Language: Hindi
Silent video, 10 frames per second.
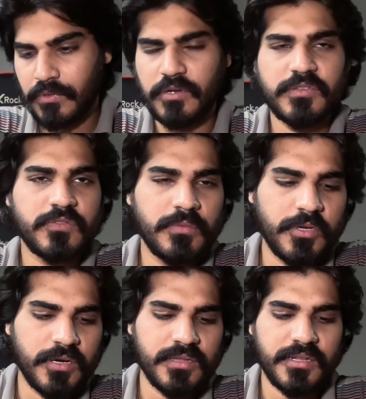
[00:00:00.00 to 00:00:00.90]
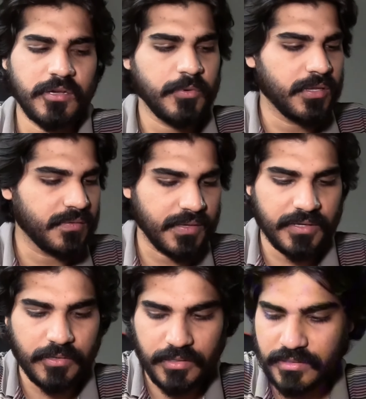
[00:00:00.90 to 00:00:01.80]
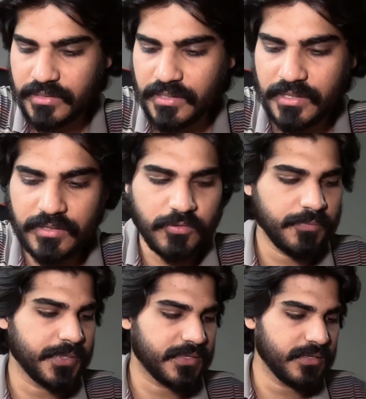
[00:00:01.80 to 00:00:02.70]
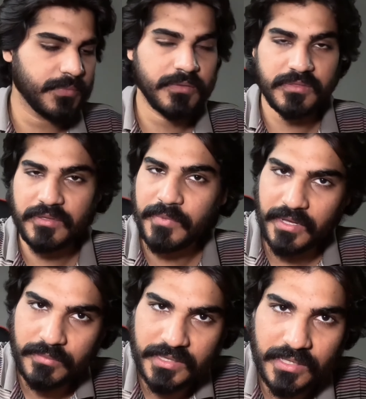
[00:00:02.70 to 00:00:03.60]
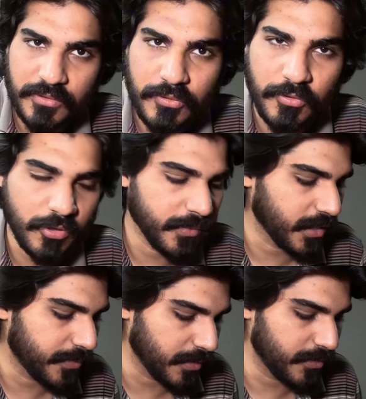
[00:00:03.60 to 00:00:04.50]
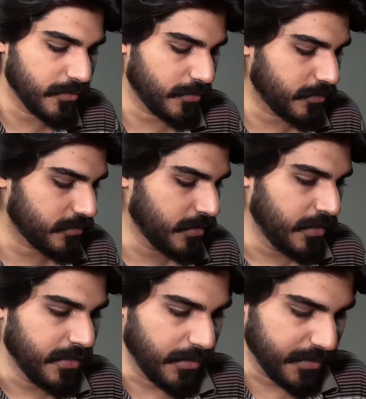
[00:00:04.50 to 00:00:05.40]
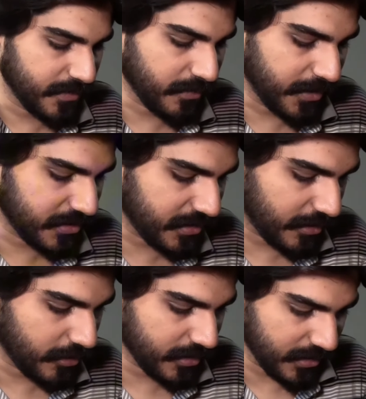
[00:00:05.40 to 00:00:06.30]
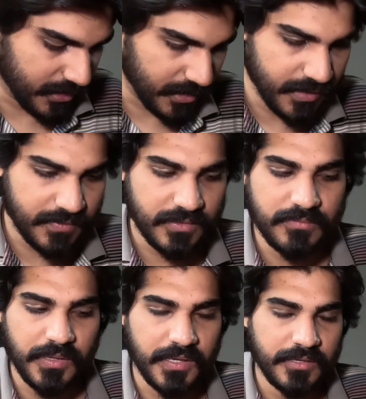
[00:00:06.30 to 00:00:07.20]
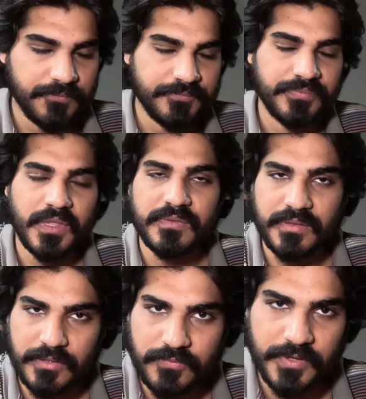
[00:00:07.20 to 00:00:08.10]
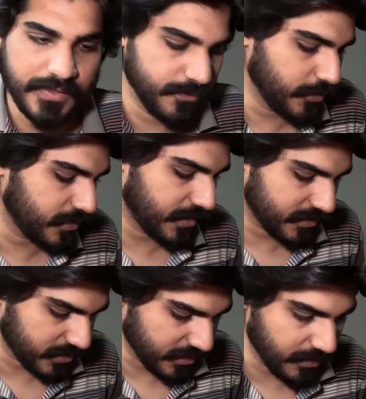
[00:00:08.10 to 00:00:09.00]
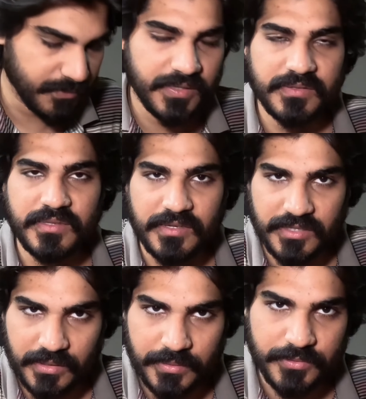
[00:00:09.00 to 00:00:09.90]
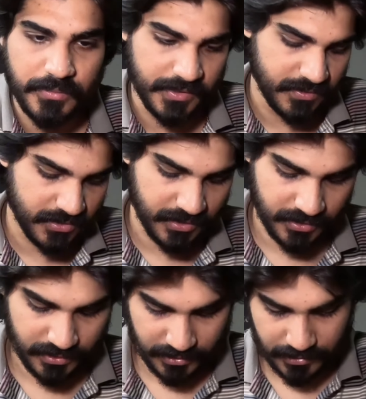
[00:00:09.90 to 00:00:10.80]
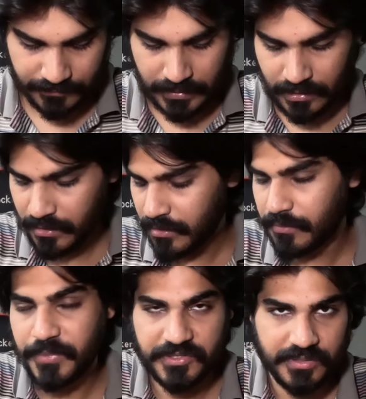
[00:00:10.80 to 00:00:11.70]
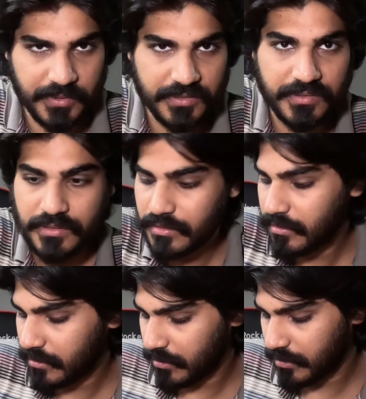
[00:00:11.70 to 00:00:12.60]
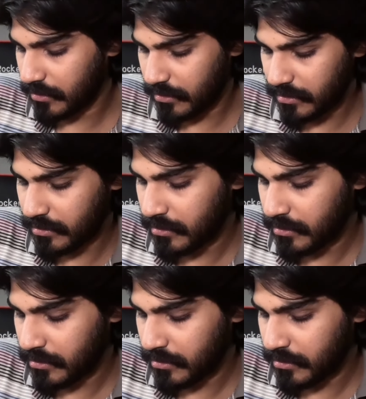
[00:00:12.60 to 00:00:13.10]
और जिसको भी ऑर्डर देना हो बहुत आसान है ऑर्डर देना लोग पता नहीं मैं इतनी बार बताता हूँ लोगों को मगर फिर भी लोगों को अभी तो समझ नहीं आया ऑर्डर देना कैसे है भाई सिर्फ फेसबुक या इंस्टाग्राम पर किसी एक जगह पर मुझे मैसेज करना है ठीक है पिक्चर भेजनी है और